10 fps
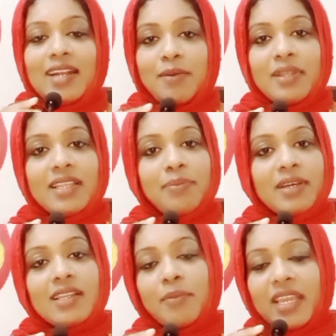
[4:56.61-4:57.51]
அப்படி தான்
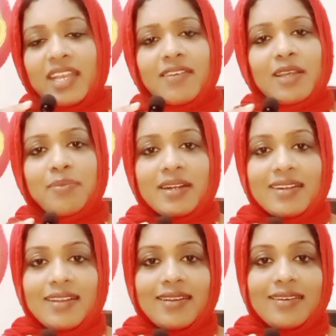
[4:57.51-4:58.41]
பார்த்தா நம்ம எங்கே வேணால்
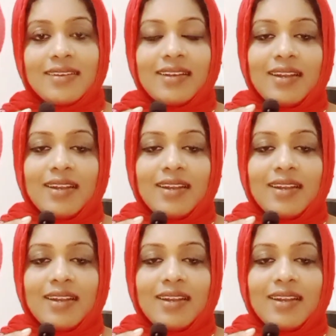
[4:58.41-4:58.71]
பார்க்கலாம்